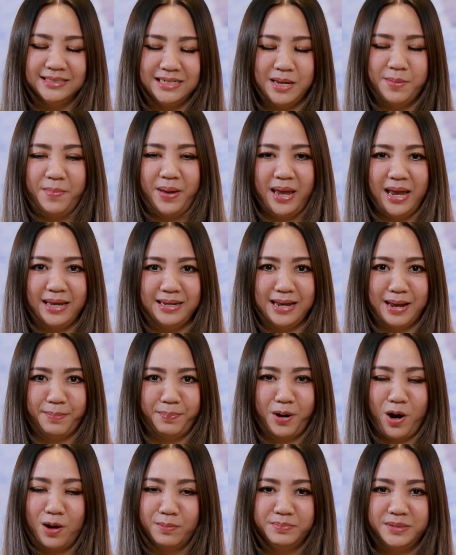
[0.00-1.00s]
TMA เนี่
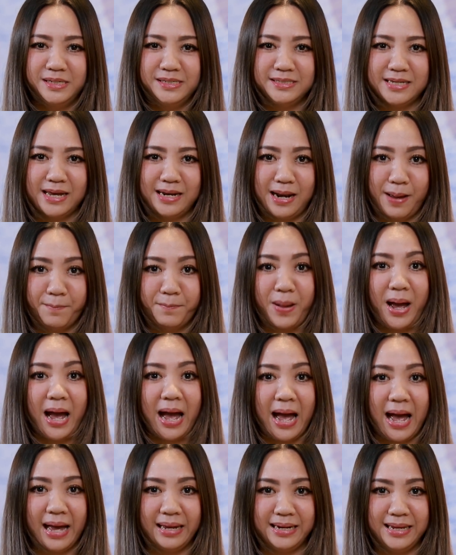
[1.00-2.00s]
ยพร้อมที่จะนำ
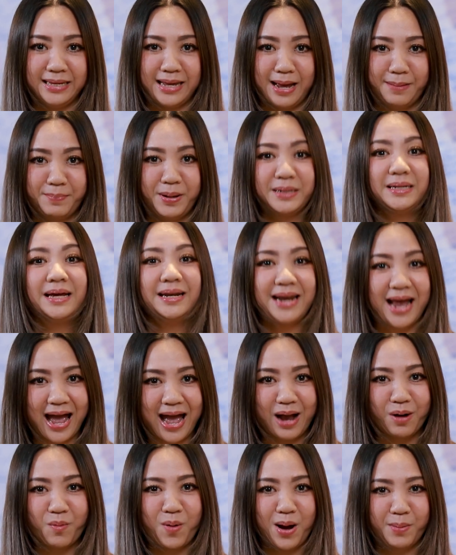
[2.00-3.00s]
พาในการพัฒ
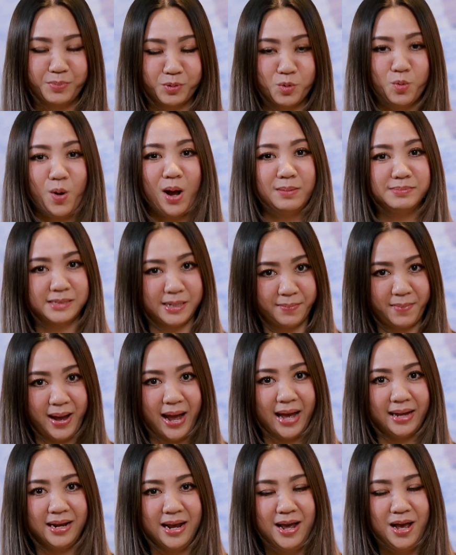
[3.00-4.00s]
นาความรู้ความสา
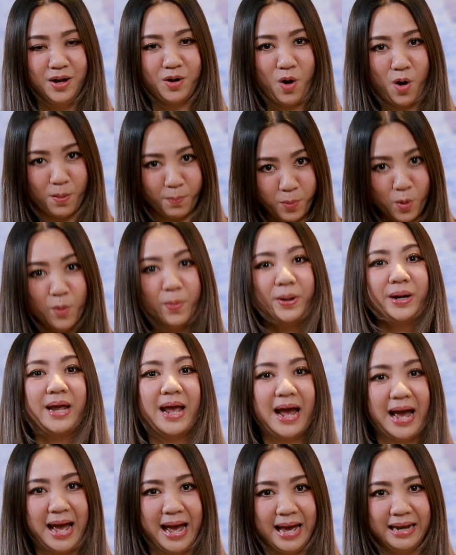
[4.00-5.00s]
มารถของผู้บ
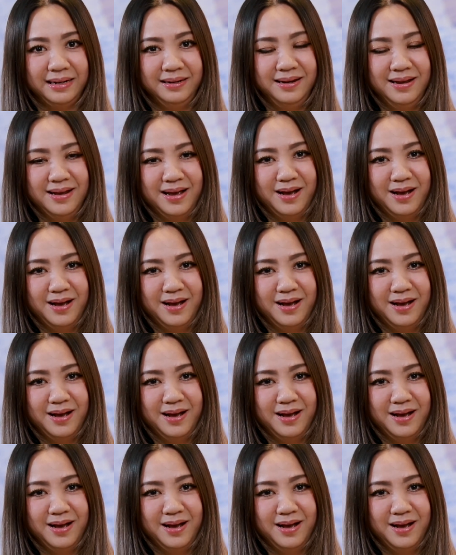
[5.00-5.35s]
ริหาร